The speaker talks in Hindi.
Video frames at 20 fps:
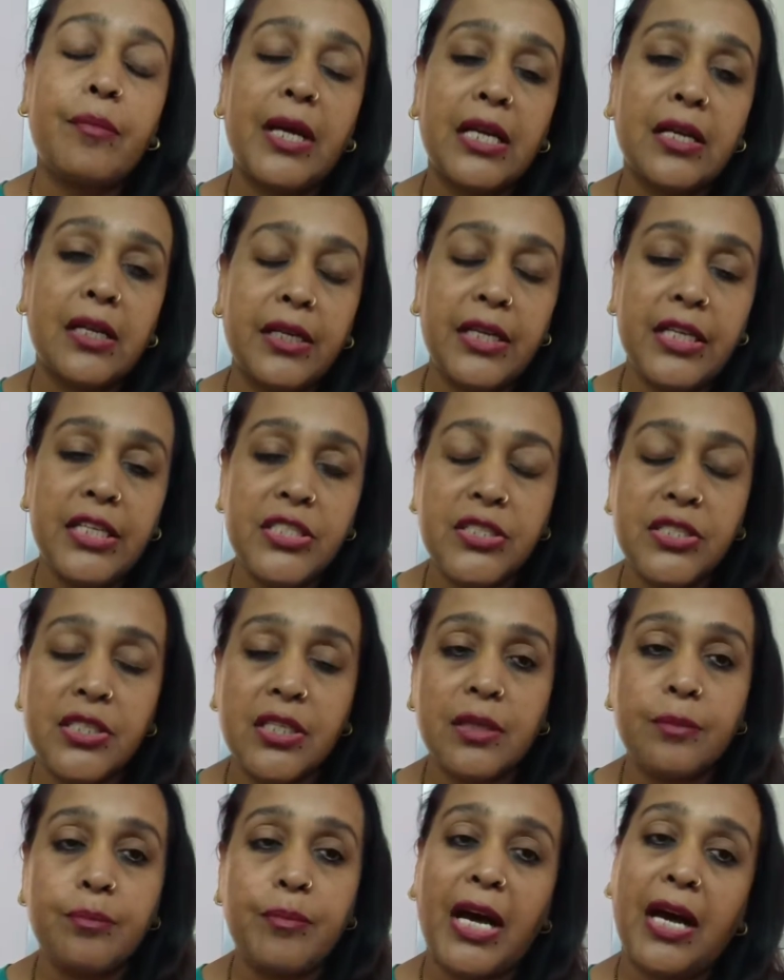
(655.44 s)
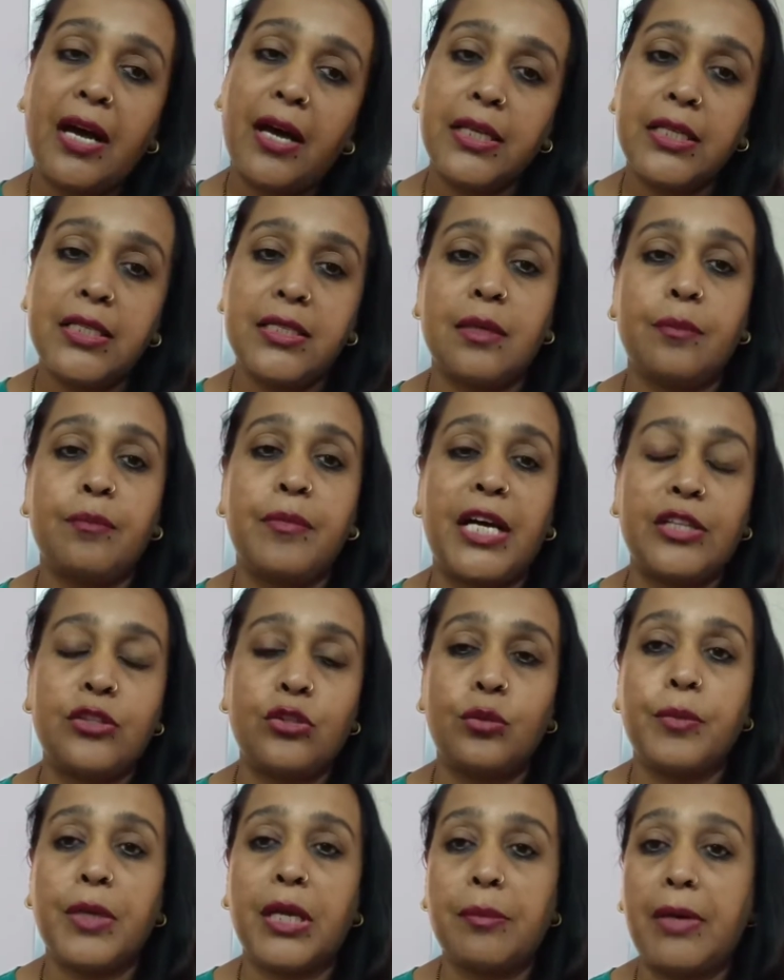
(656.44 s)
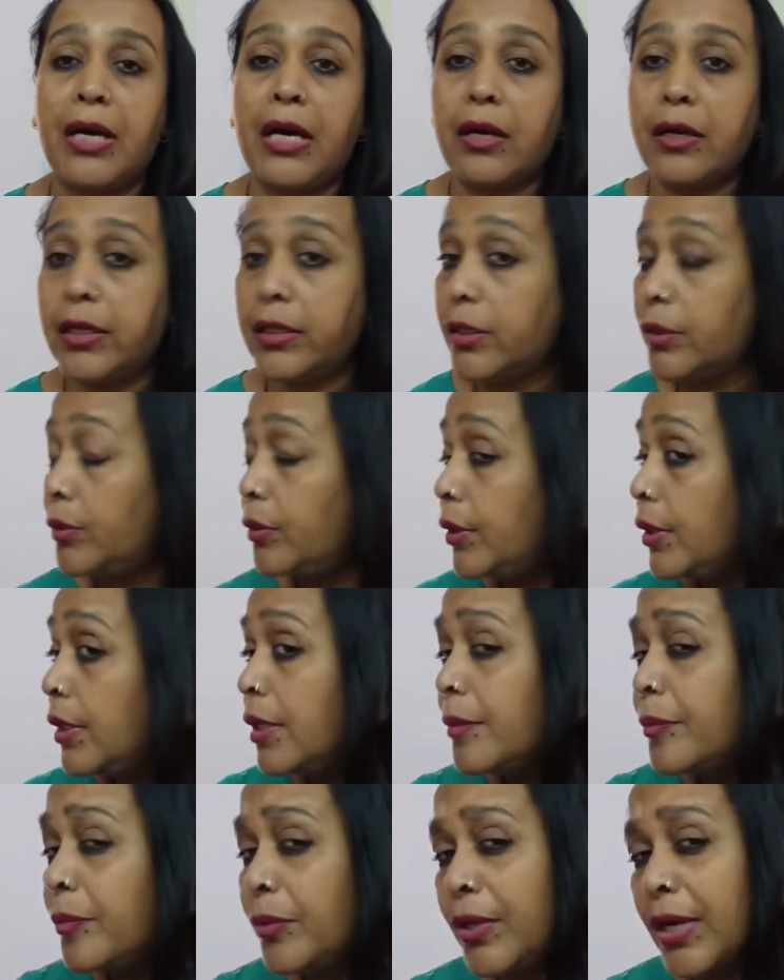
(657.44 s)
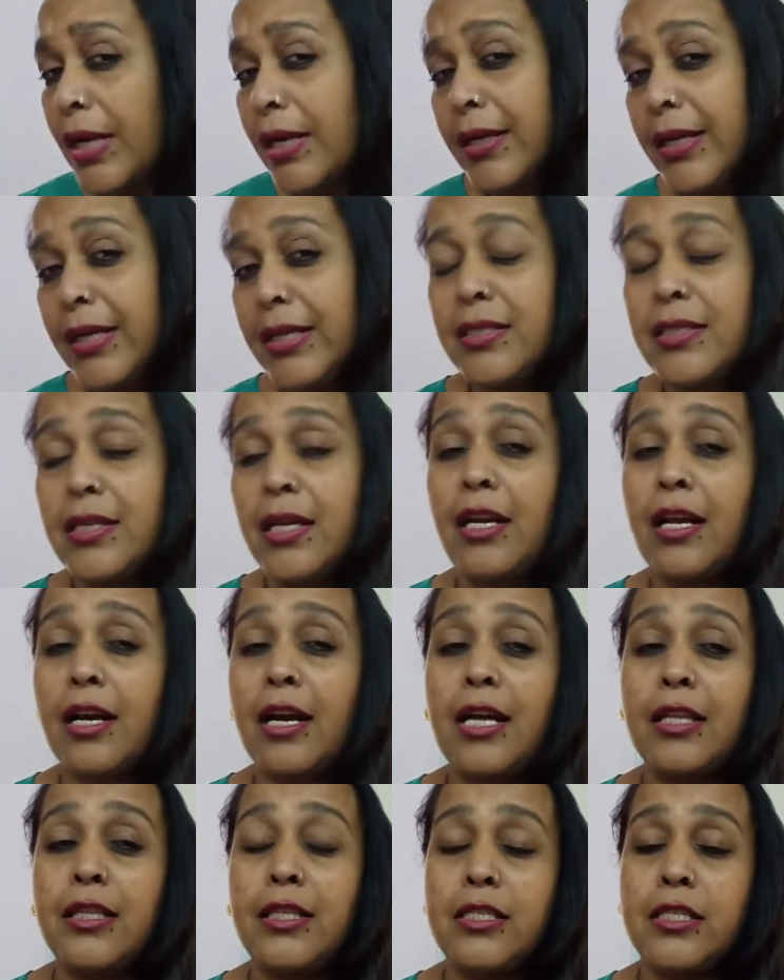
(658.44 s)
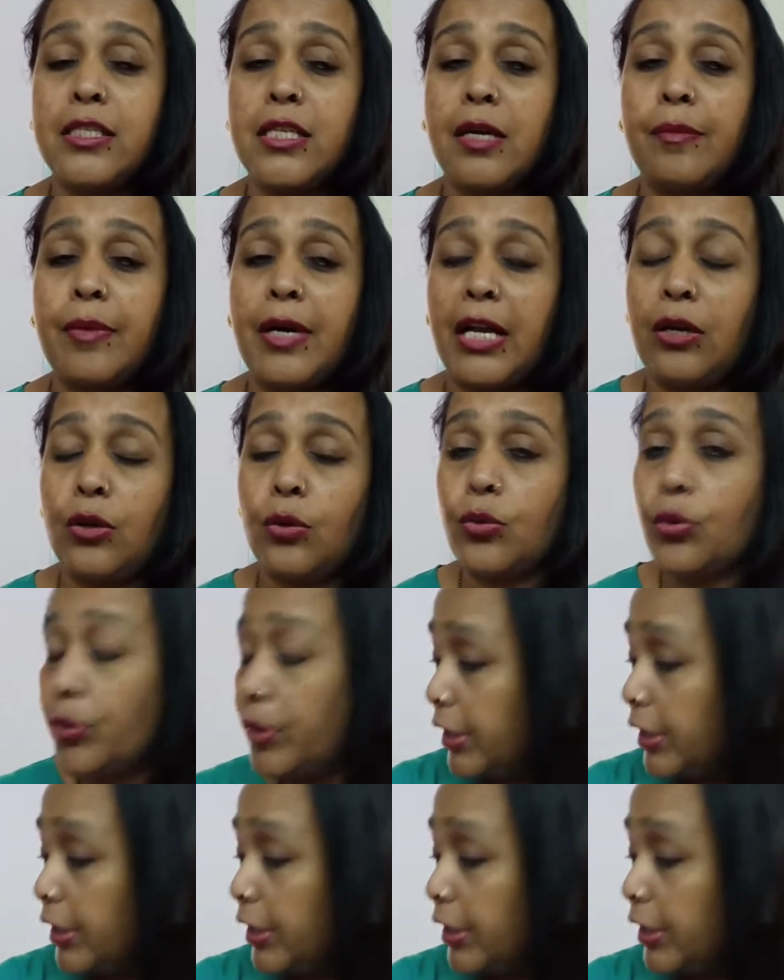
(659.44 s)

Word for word: बार कंडीशनर बाहर ही जब बाथरूम के बाहर रहते हो पूरा कंडीशनर लगा दीजिए बालों को